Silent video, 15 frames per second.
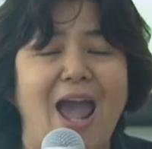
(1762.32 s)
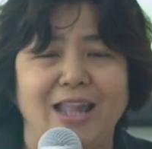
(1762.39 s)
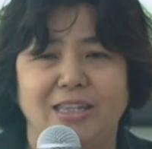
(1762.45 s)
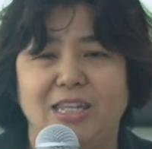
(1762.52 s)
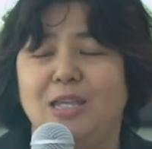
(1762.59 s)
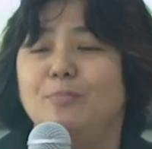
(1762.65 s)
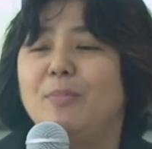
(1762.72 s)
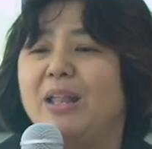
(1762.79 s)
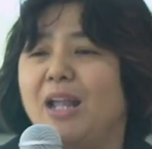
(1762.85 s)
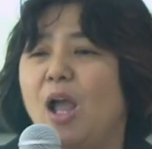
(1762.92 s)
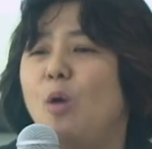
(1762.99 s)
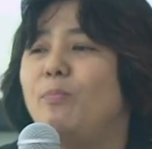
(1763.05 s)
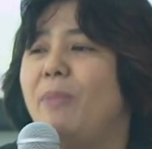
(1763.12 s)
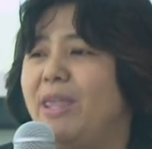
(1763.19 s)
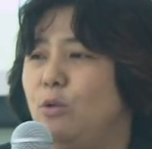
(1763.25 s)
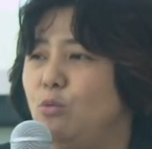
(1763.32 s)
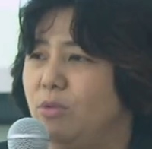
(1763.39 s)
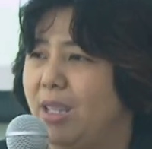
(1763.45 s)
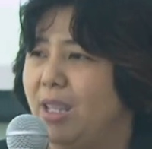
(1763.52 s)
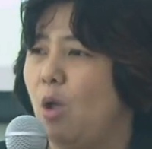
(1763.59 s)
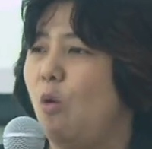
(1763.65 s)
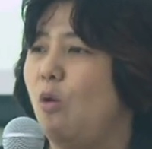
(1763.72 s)
ศที่มันเข้าไปอยู่
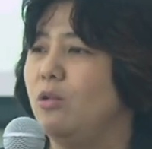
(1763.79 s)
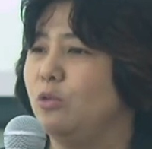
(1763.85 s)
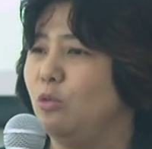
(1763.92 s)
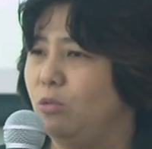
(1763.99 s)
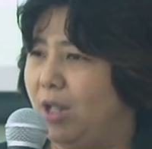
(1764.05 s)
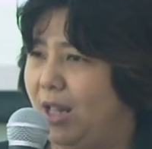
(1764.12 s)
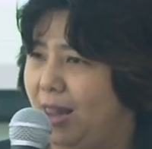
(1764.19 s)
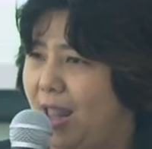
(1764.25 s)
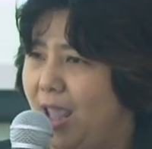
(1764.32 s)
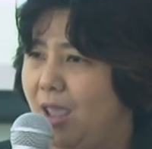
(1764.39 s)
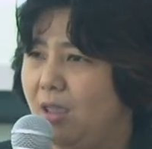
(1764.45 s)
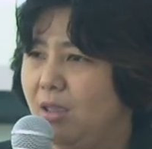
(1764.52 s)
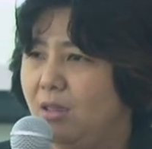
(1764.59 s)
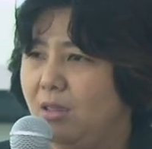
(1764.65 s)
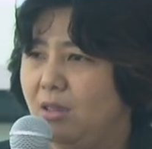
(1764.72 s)
ในห้องตรงนั้นแหละ